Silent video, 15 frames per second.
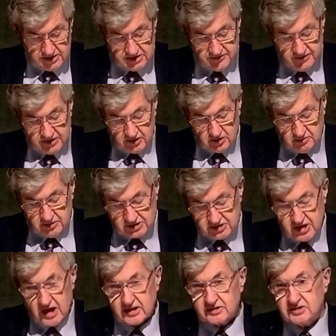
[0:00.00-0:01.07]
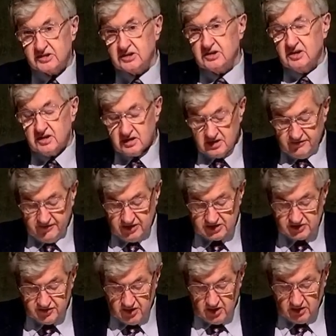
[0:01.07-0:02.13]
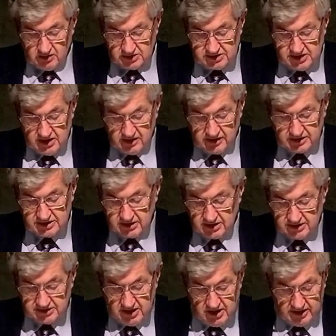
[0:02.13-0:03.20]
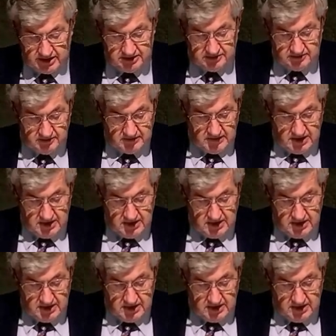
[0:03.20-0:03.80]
Dies wiederum bestärkt die Verschwörungstheoretiker darin,